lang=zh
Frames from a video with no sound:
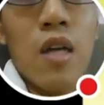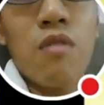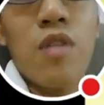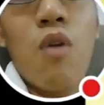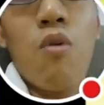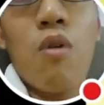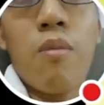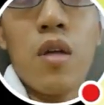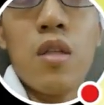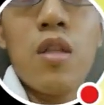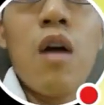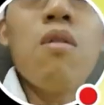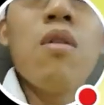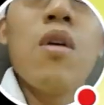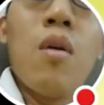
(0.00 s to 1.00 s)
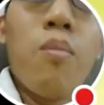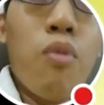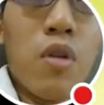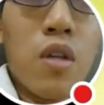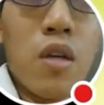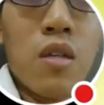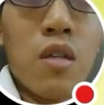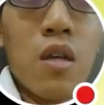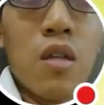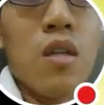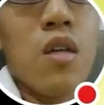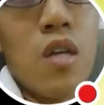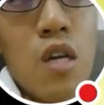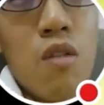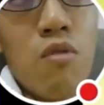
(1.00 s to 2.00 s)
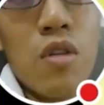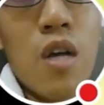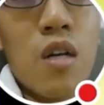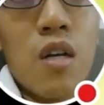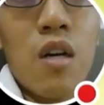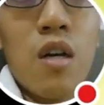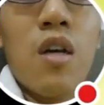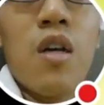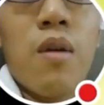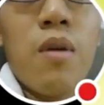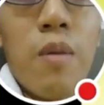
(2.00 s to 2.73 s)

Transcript: 潮带我们到波德森，一路上呢，